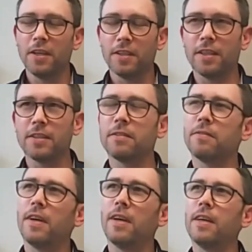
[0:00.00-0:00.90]
Das
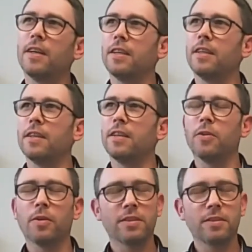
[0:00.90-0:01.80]
war äh,
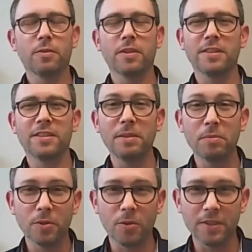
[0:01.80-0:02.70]

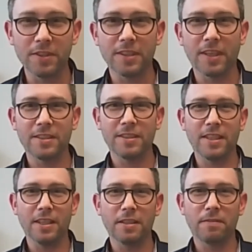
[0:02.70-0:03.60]
1997, als
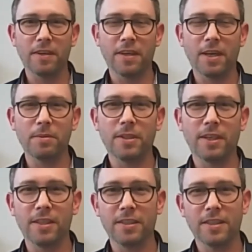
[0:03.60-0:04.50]
ich angefangen habe,
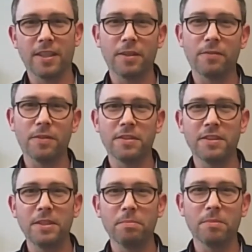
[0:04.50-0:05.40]
als einer von
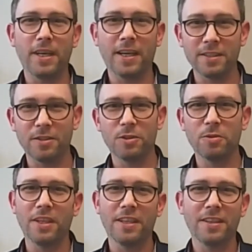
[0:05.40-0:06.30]
sieben ersten
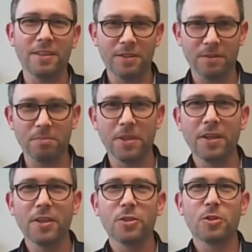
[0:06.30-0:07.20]
Studenten in diesem
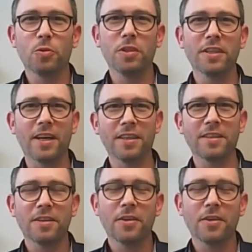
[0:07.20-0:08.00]
Studiengang.